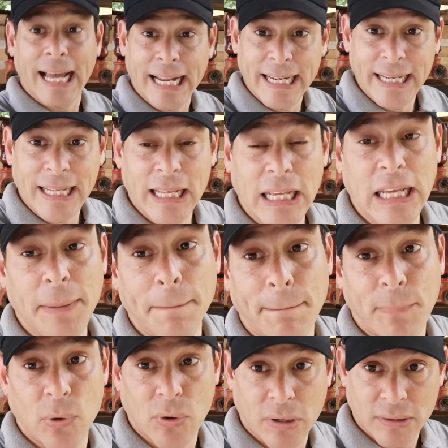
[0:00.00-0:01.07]
tan
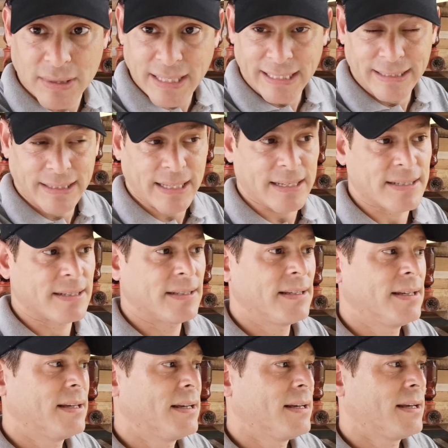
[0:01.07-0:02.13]
importantes
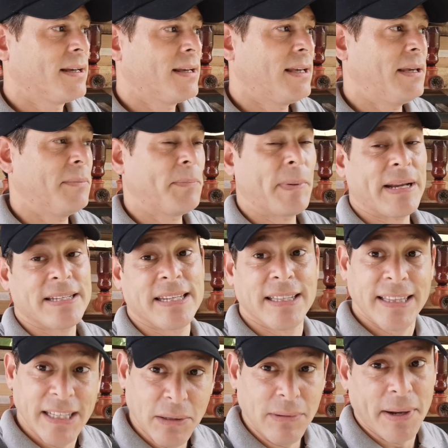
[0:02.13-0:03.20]

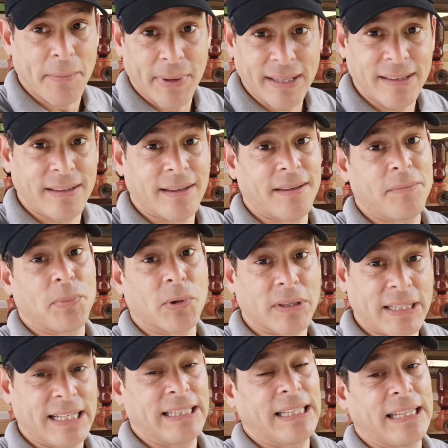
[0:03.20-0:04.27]
imprescindiblemente
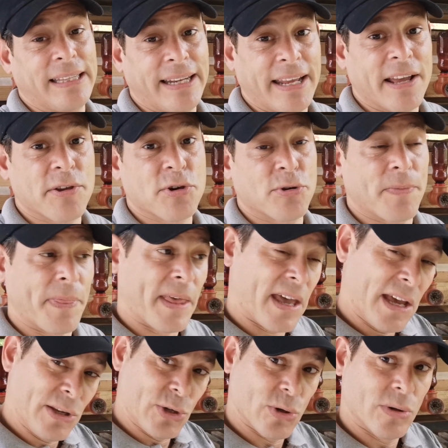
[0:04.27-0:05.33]
importantes, diría yo.
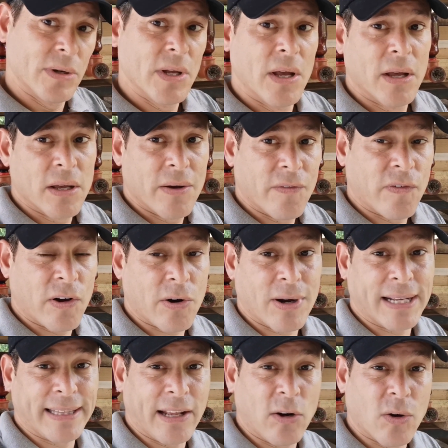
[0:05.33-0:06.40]
De hecho, fueron
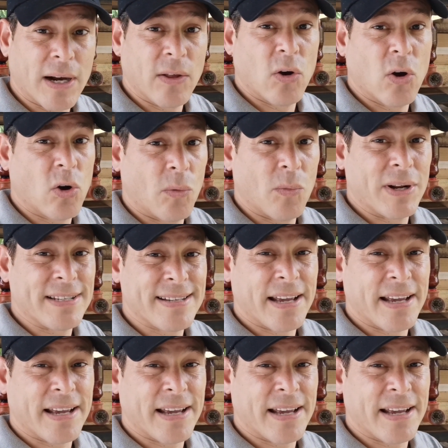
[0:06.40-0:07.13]
catalogados como